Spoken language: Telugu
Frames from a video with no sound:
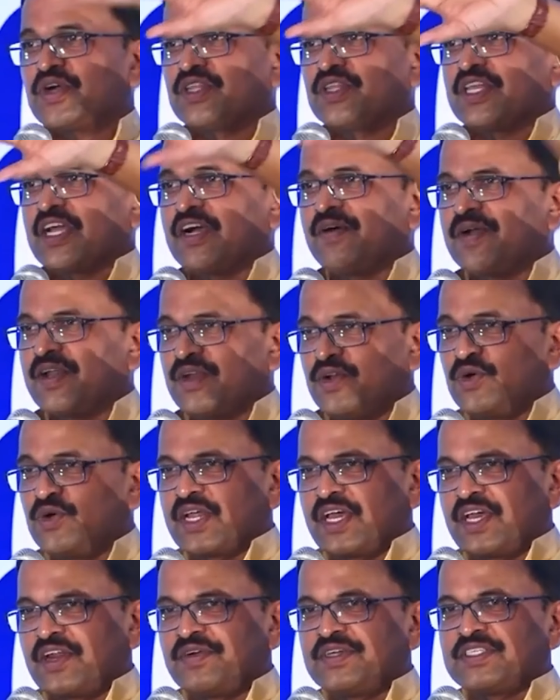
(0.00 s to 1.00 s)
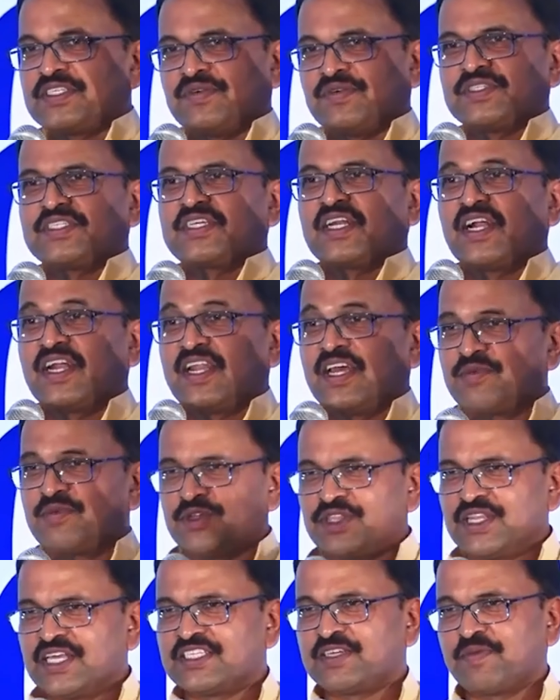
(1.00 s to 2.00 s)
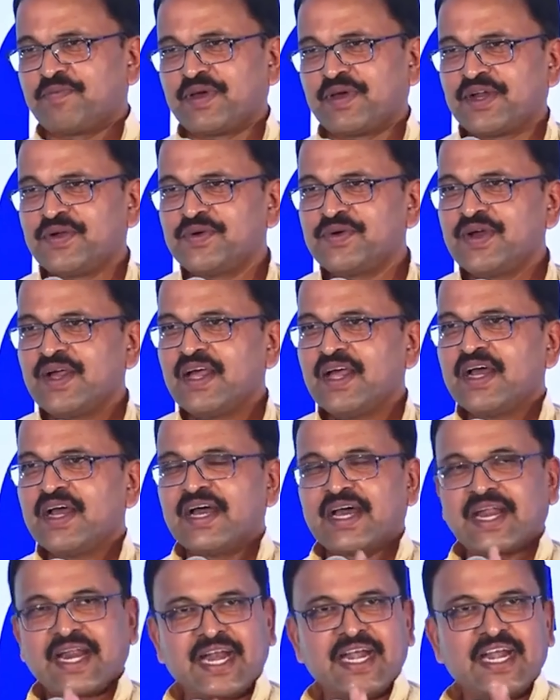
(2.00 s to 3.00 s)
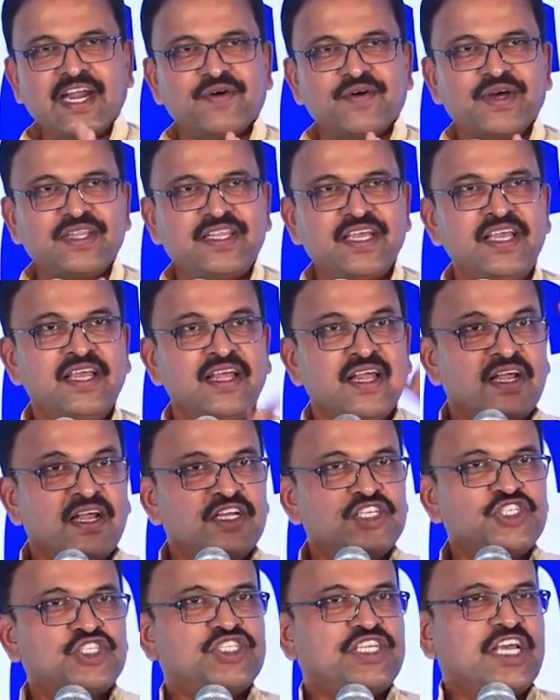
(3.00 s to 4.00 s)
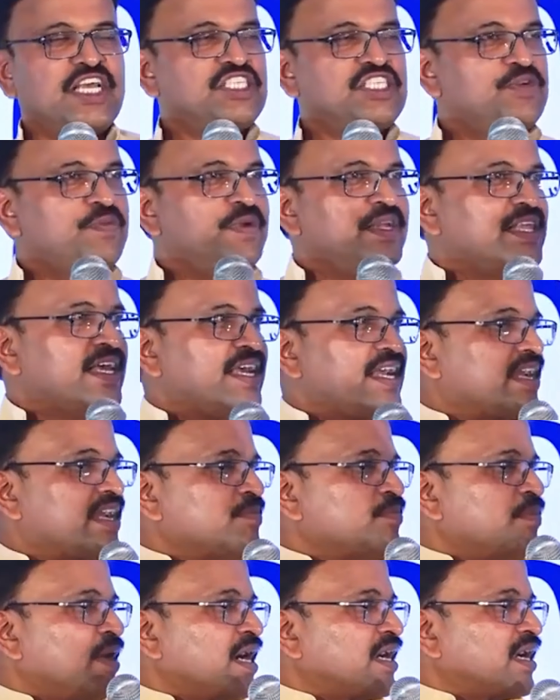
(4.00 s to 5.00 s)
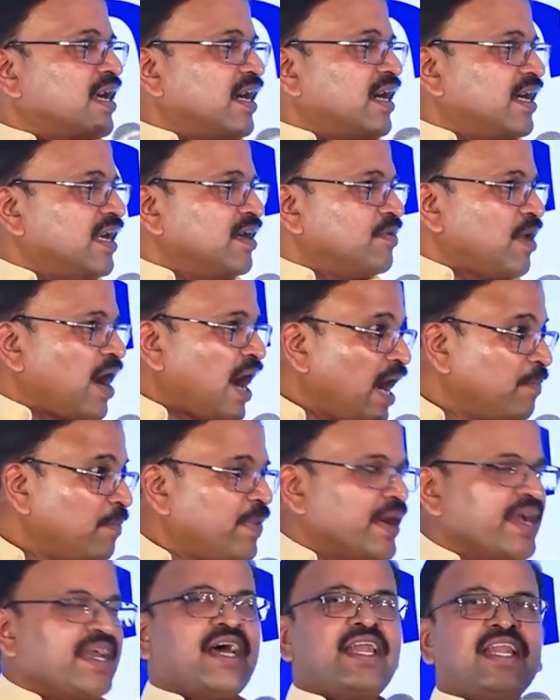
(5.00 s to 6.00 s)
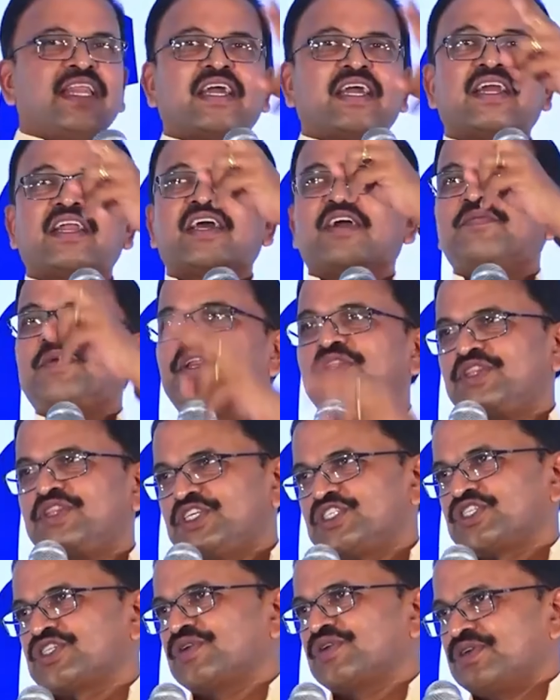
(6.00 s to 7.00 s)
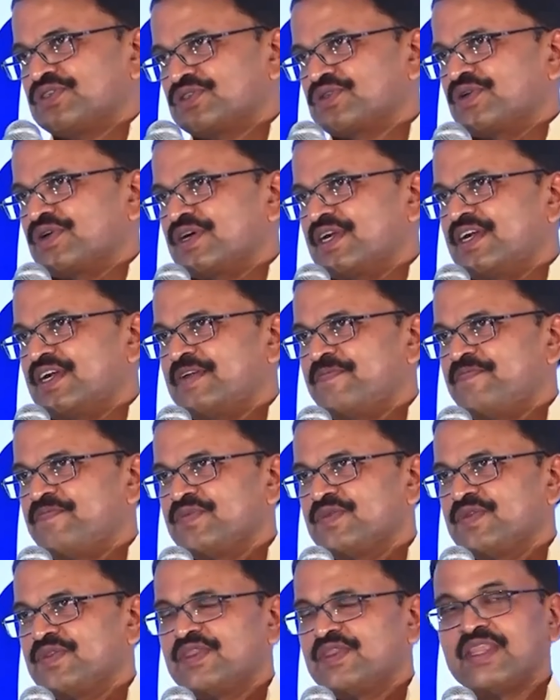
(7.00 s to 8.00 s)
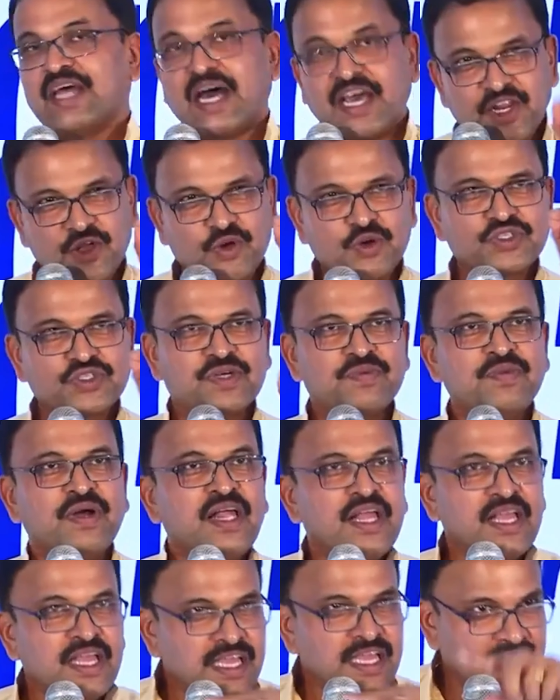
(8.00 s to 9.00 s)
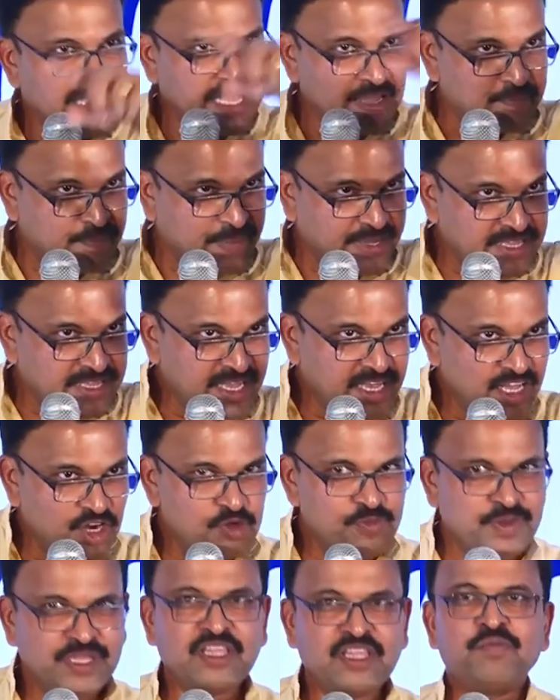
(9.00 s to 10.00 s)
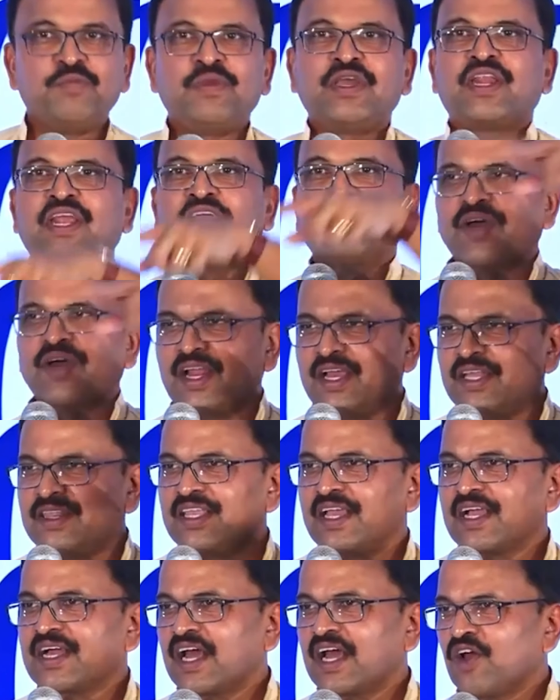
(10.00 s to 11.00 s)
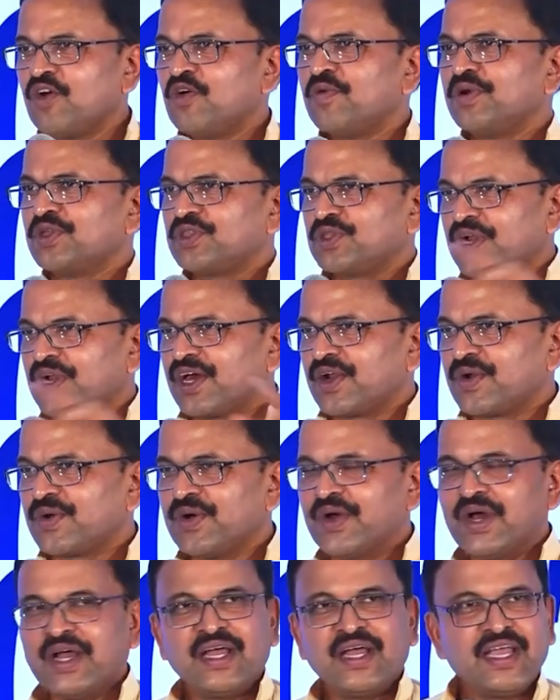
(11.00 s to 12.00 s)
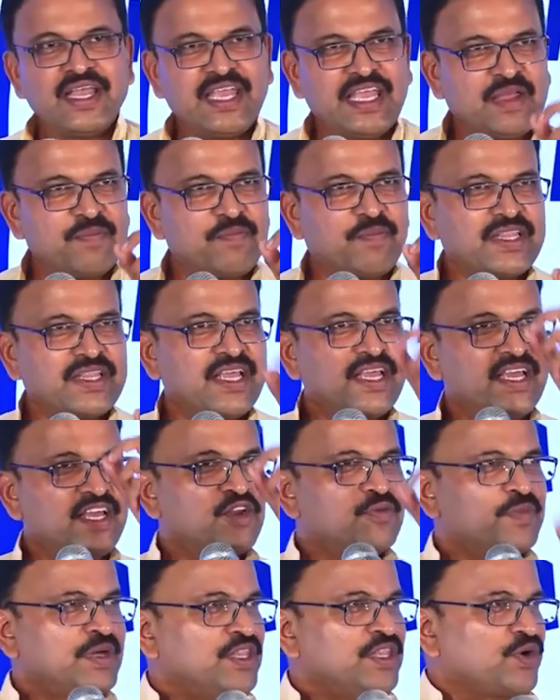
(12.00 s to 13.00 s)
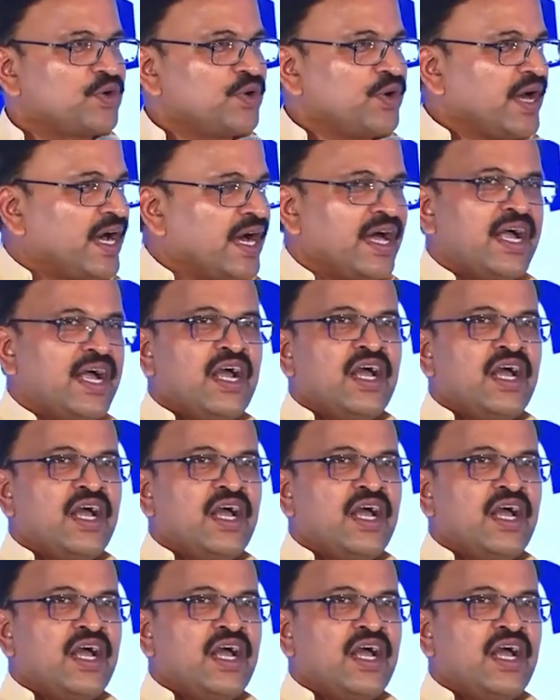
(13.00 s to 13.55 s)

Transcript: ఉంటుంది కాబట్టి నూట ఇరవై సంవత్సరాలు నేను ముందే చెప్పాను రెండవది స్టేజ్ మీద ఎక్కి మాట్లాడడం ఆ భయాన్ని కనుక మీరు తీసుకోవేసుకోవాలి దానికోసం ఈ పదిహేను మంది మీరు ఎవరైతే కలవబోతున్నారో ఈ పదిహేను మంది కూడా